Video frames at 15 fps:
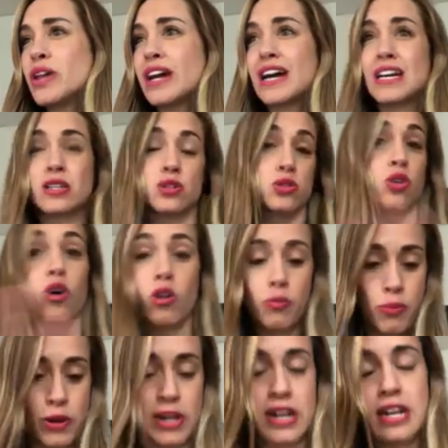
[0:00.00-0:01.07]
dejas todo
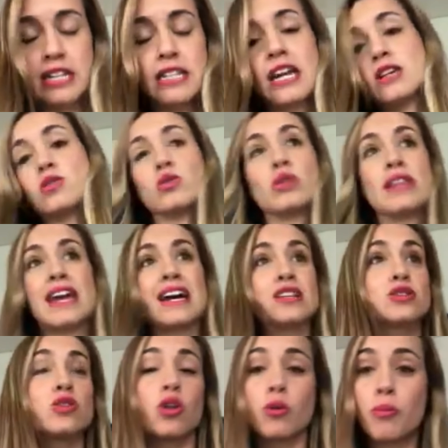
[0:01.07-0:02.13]
por, en este caso, te
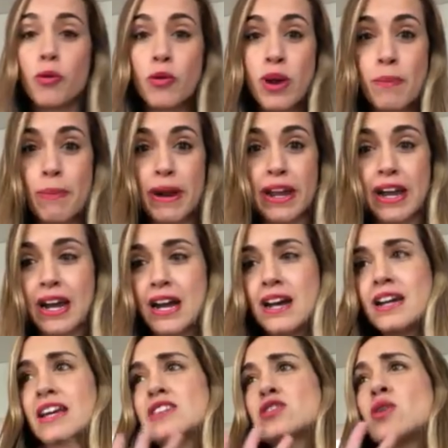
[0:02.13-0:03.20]
dejas todo por una
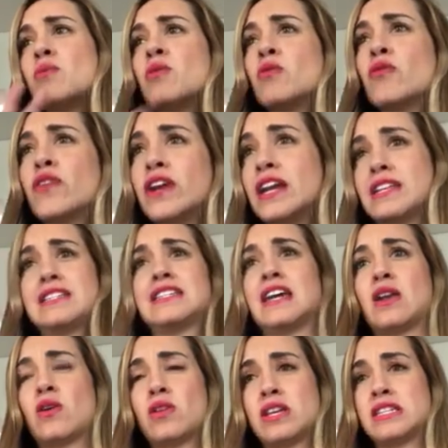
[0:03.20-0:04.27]
pareja, es como un
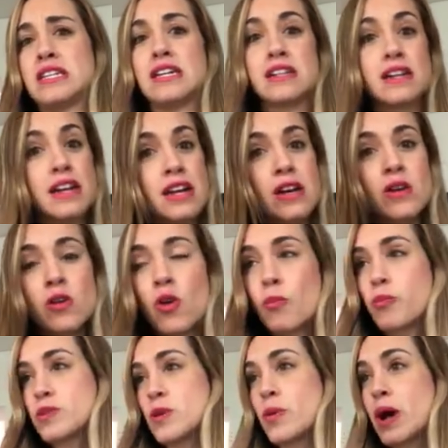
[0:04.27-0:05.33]
financiero decir, no,
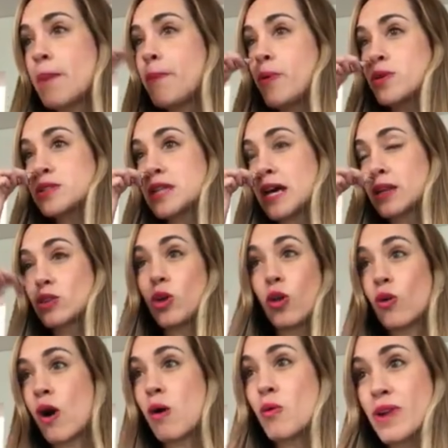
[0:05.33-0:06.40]
pues lo voy a apostar
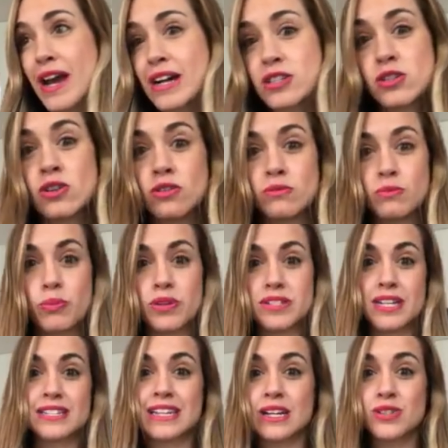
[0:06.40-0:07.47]
todo a una acción, pues
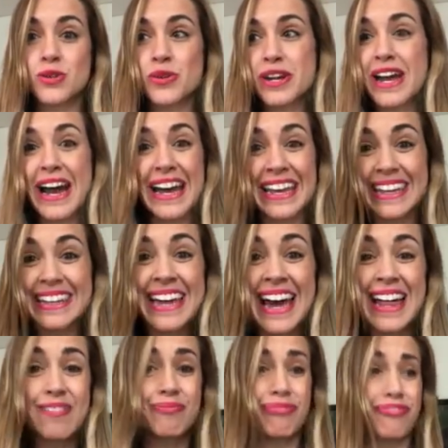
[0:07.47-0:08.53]
si esa acción cae,
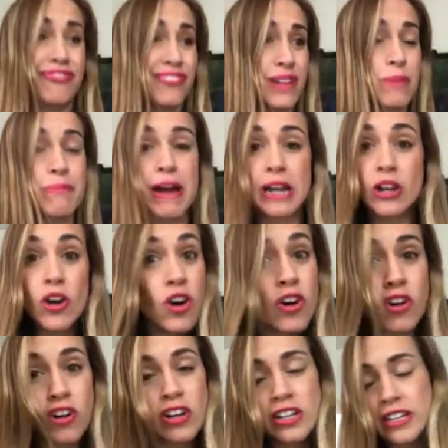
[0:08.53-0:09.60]
ya
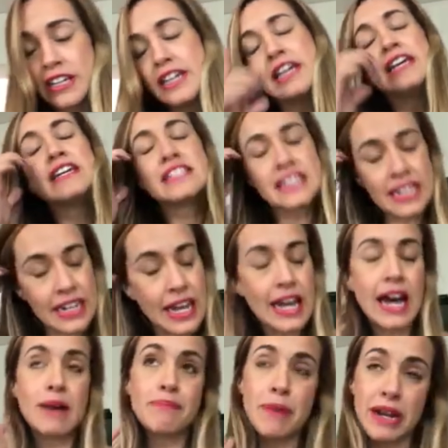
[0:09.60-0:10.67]
valió sin
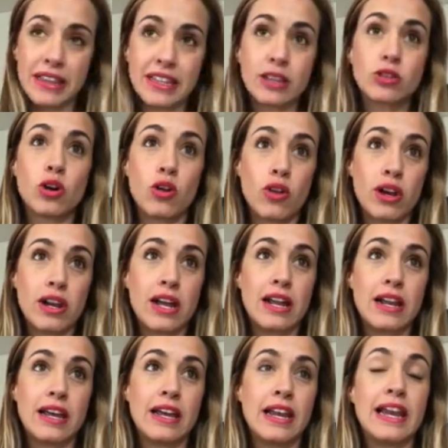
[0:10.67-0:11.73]
aparte toda
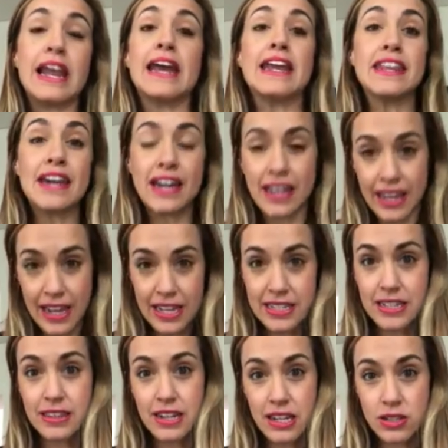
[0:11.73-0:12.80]
la, eh, la, herida que
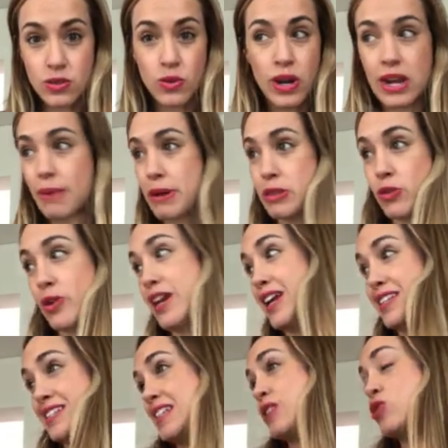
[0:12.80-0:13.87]
dejas atrás, ¿no? Al abandonar
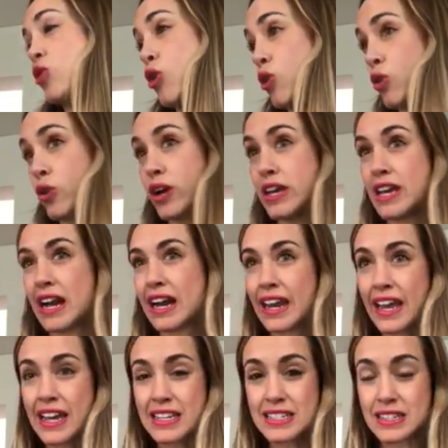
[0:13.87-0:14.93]
así todo lo que ya
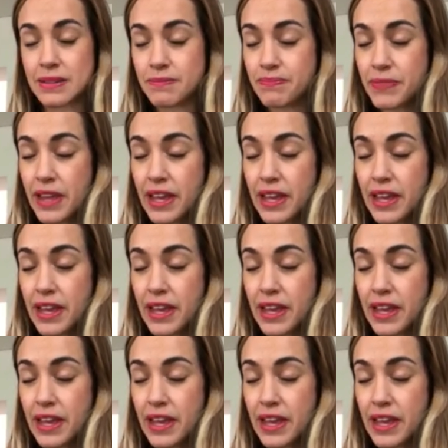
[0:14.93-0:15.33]
creaste.